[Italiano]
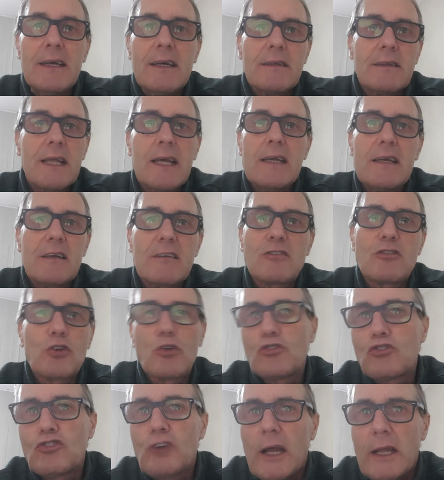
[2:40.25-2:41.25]
dei
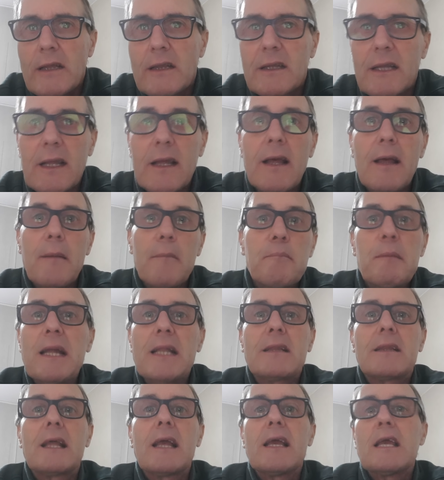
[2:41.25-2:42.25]
soggetti
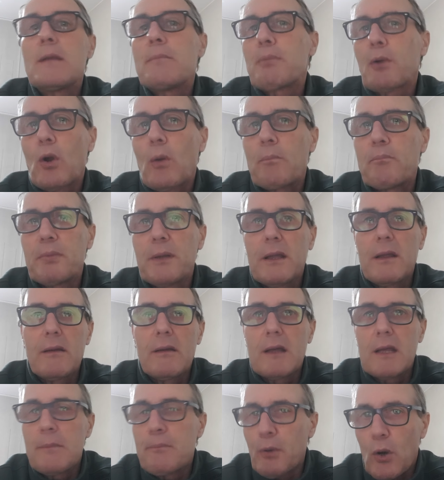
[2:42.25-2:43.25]
mette i propri,
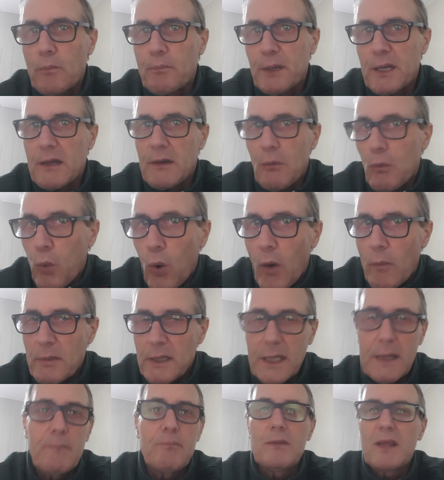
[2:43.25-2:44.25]
i propri
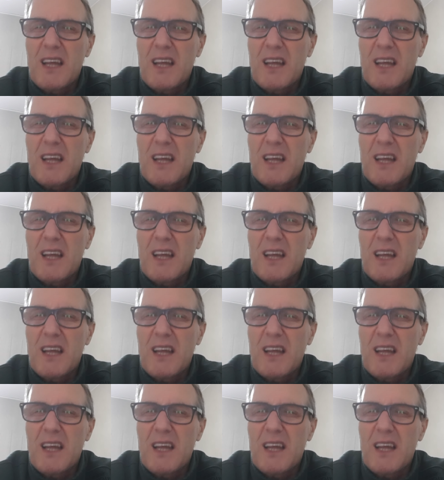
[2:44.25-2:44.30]
uomini.